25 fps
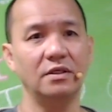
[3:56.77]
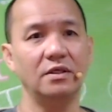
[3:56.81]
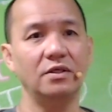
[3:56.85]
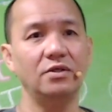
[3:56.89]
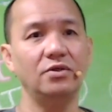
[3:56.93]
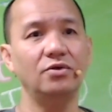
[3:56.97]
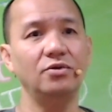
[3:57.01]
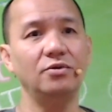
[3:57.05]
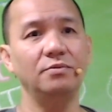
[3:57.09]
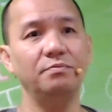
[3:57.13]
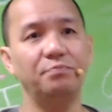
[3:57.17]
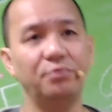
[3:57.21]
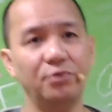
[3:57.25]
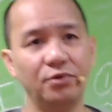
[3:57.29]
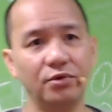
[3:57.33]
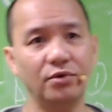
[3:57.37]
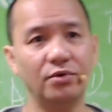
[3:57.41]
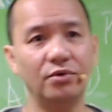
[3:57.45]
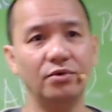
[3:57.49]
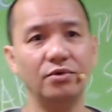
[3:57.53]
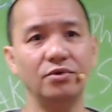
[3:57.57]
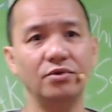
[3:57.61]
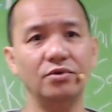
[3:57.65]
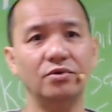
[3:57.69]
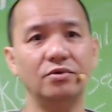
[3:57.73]
Yun
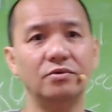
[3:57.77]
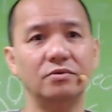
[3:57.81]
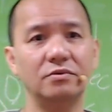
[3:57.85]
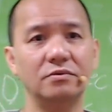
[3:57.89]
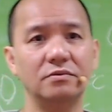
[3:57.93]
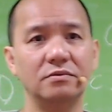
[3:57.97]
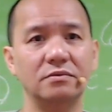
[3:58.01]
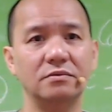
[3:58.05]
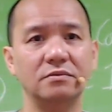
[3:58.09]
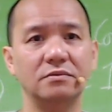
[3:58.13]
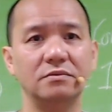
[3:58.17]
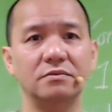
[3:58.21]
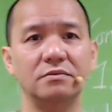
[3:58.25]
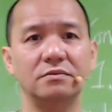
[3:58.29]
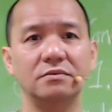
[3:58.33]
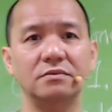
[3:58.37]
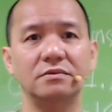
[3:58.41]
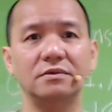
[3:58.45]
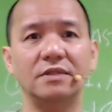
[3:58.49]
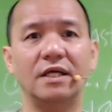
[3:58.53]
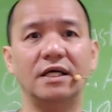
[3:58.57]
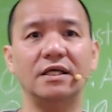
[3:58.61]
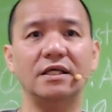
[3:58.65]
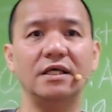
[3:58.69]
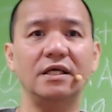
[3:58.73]
po yung
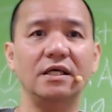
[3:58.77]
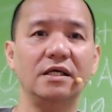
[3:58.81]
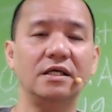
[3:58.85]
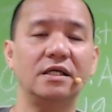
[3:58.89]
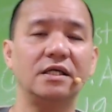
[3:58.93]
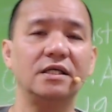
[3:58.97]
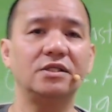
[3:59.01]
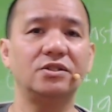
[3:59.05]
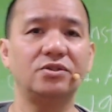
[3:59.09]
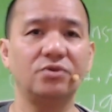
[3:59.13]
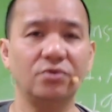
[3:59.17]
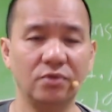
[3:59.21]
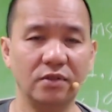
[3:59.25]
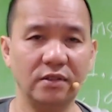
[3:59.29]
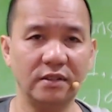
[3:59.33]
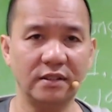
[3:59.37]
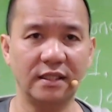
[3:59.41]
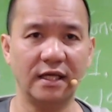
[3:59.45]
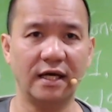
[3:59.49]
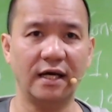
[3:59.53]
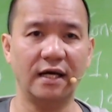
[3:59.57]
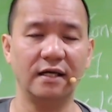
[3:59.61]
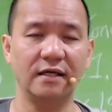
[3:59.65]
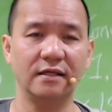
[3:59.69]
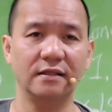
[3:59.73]
naging
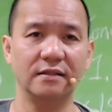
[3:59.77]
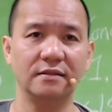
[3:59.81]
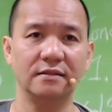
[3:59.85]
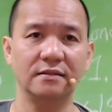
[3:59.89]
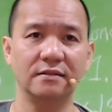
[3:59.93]
resulta